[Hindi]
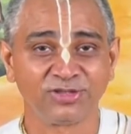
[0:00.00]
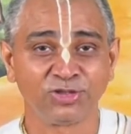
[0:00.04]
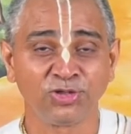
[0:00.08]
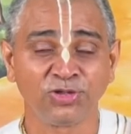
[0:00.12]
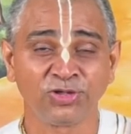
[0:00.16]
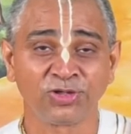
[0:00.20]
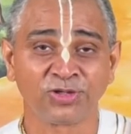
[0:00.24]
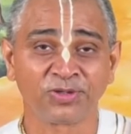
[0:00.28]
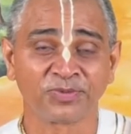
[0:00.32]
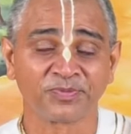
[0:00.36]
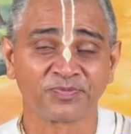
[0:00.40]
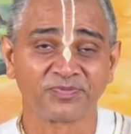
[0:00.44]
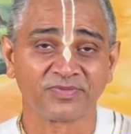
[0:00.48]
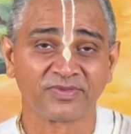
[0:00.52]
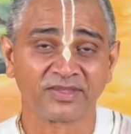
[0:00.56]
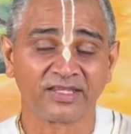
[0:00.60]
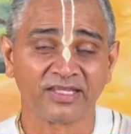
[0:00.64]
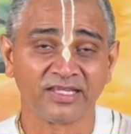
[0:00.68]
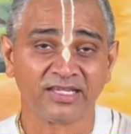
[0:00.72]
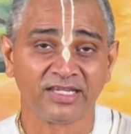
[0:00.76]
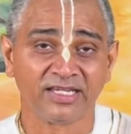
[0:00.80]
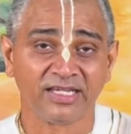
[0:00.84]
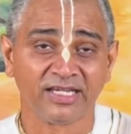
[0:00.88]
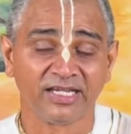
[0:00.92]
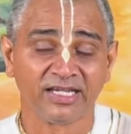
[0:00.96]
तो
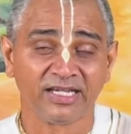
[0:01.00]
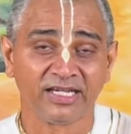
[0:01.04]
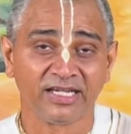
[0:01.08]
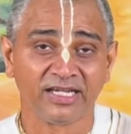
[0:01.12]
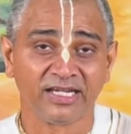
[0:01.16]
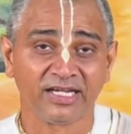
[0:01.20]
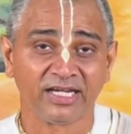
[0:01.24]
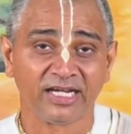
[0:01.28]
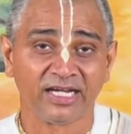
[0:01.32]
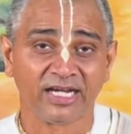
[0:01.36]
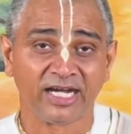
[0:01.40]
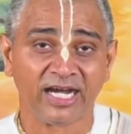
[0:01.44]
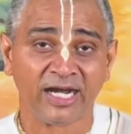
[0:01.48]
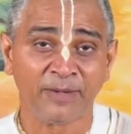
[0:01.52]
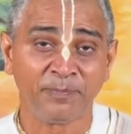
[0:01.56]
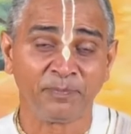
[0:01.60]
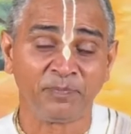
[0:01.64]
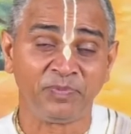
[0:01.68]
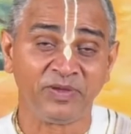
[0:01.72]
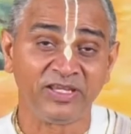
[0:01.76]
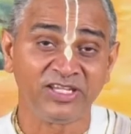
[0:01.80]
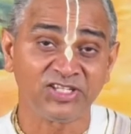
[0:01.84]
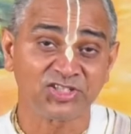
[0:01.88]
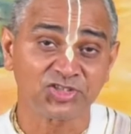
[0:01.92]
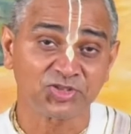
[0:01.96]

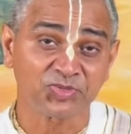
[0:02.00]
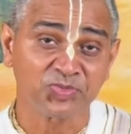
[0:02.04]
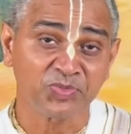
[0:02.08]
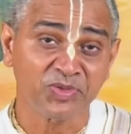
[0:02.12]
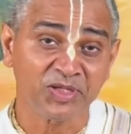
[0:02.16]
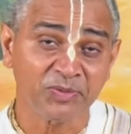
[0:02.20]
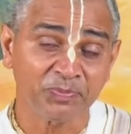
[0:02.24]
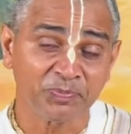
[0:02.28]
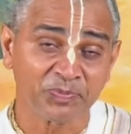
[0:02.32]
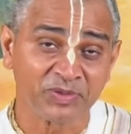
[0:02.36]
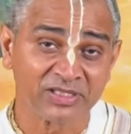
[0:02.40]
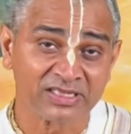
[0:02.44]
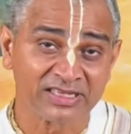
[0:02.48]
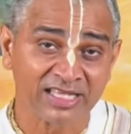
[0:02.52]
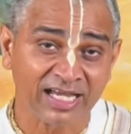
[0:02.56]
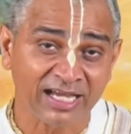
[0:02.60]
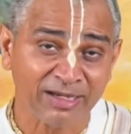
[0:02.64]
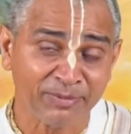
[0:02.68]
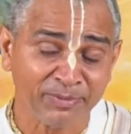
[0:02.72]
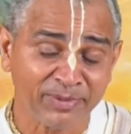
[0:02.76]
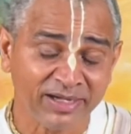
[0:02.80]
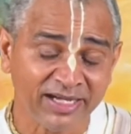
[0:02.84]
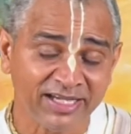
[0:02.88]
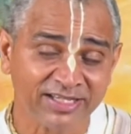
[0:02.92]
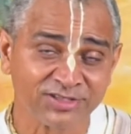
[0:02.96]
अब भीष्म
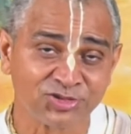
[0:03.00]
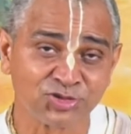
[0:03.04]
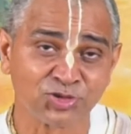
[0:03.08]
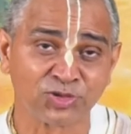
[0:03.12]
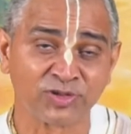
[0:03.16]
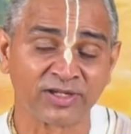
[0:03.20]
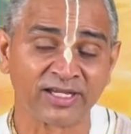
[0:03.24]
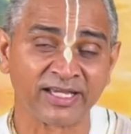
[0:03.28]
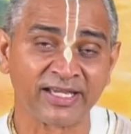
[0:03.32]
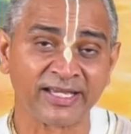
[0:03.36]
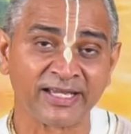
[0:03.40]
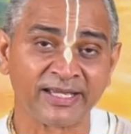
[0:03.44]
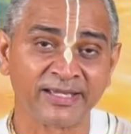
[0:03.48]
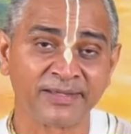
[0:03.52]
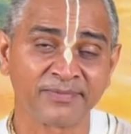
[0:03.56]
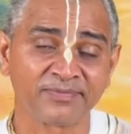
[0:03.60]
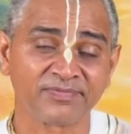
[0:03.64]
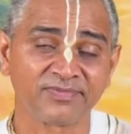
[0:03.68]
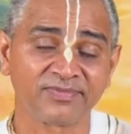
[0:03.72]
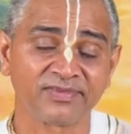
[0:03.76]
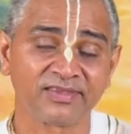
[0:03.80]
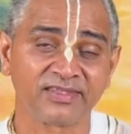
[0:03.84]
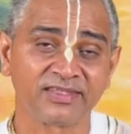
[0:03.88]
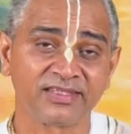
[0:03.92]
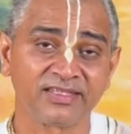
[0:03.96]
पितामह जो है
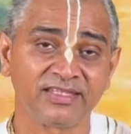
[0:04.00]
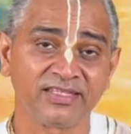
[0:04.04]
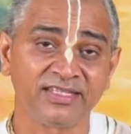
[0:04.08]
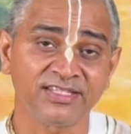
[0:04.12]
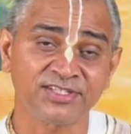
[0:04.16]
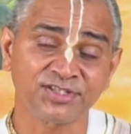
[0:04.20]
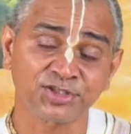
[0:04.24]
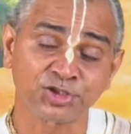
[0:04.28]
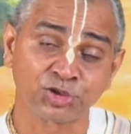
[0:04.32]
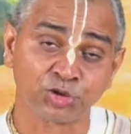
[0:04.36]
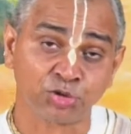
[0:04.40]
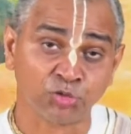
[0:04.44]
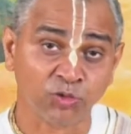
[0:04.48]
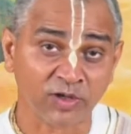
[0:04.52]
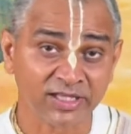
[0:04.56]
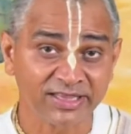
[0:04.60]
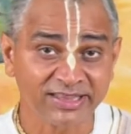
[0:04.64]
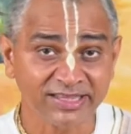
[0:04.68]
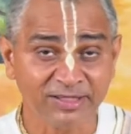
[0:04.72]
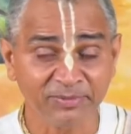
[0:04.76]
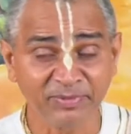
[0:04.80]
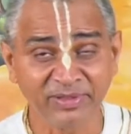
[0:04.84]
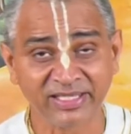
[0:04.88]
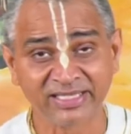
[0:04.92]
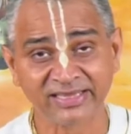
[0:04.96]
इस
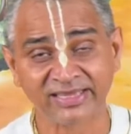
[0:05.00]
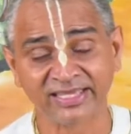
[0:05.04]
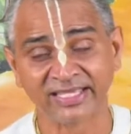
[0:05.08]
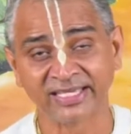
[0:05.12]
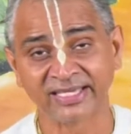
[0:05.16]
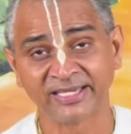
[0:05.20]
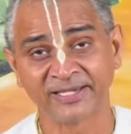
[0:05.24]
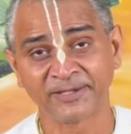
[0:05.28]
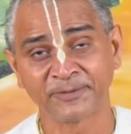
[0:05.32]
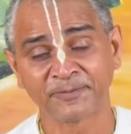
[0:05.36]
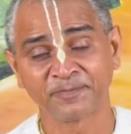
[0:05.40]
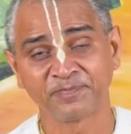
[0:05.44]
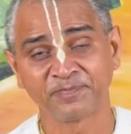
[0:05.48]
द्वंद में थे